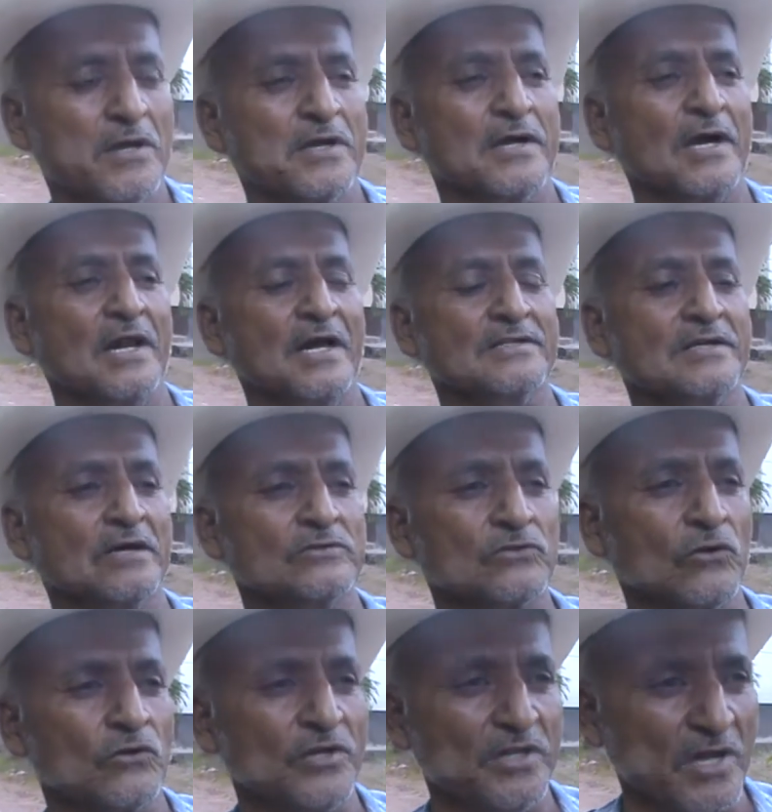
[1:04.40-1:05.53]
que las
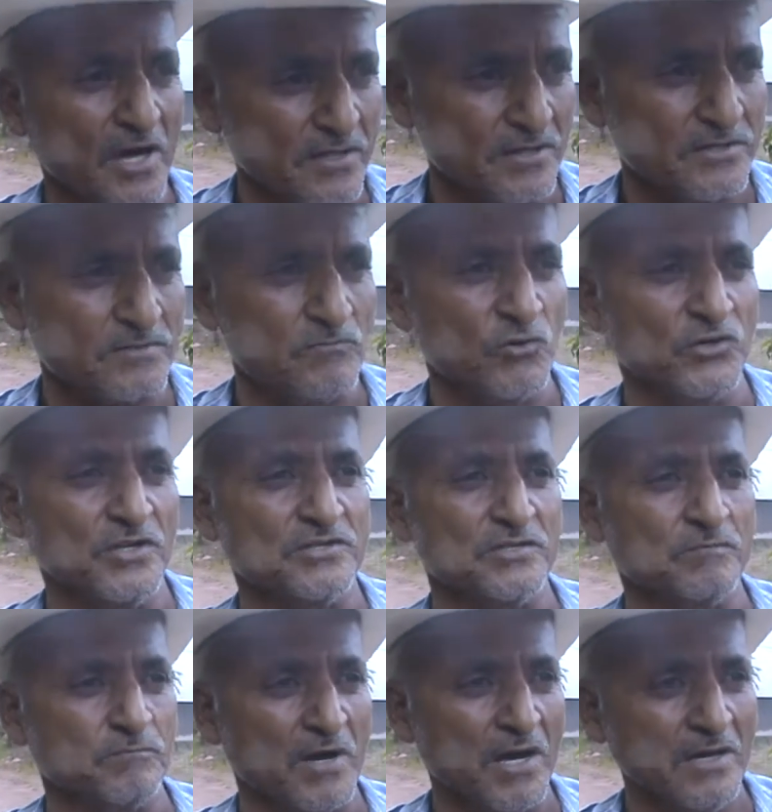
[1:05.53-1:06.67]
autoridades
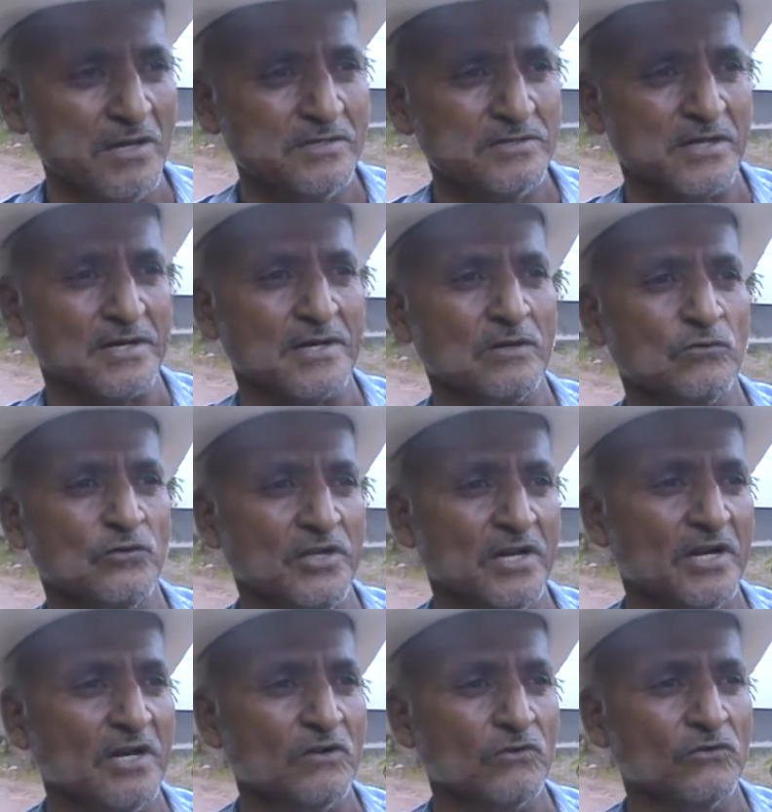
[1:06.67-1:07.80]
municipales se
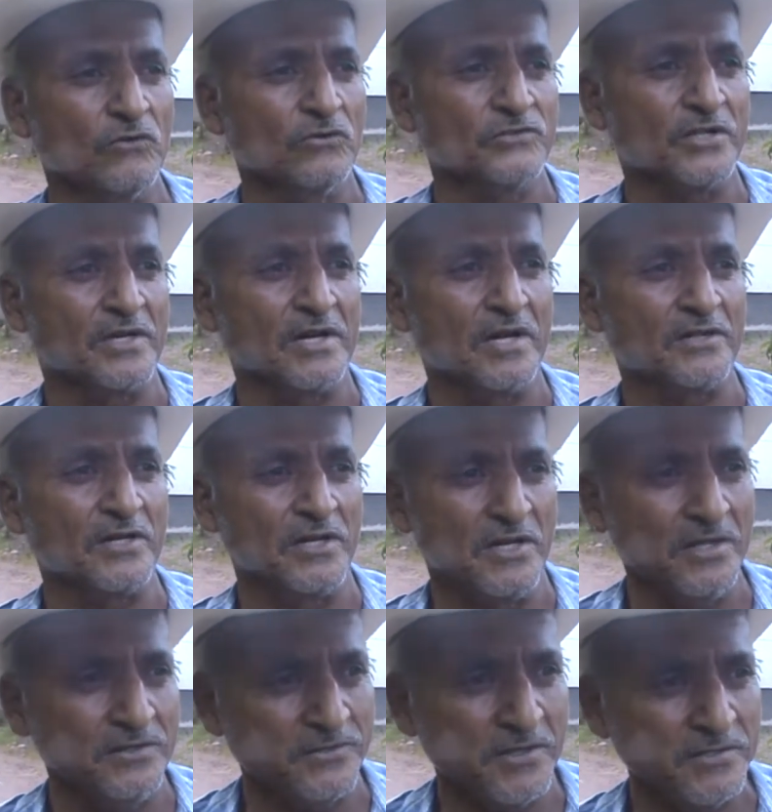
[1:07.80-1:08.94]
reunieran con los
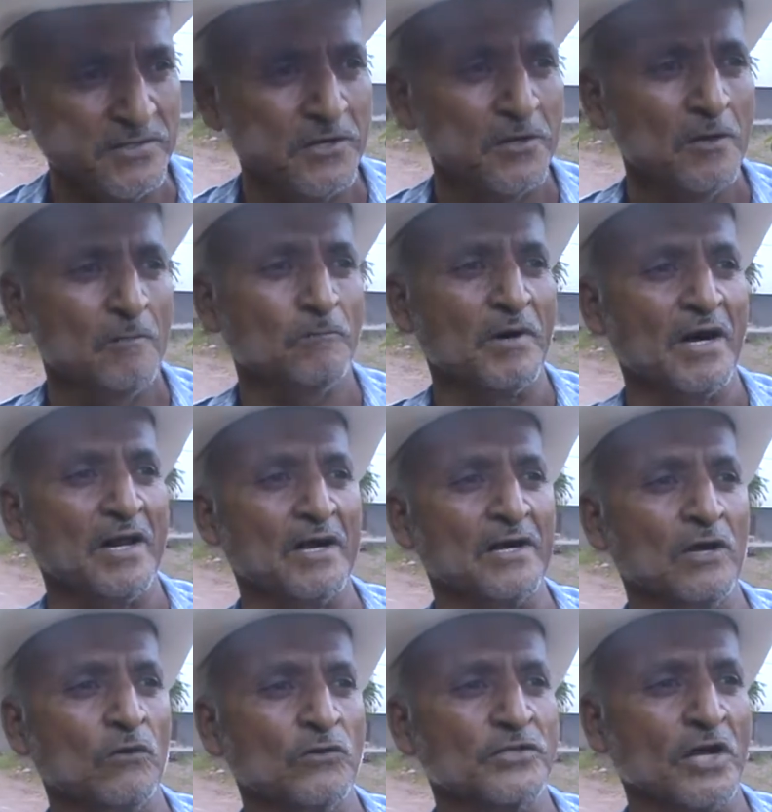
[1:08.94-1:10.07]
terratenientes para
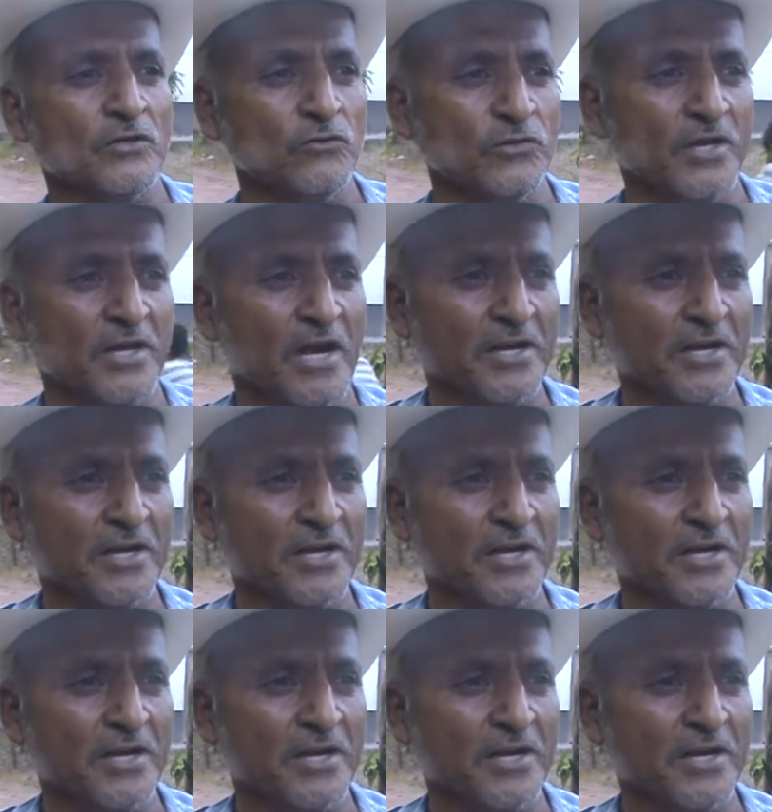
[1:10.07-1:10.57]
que los ayuden.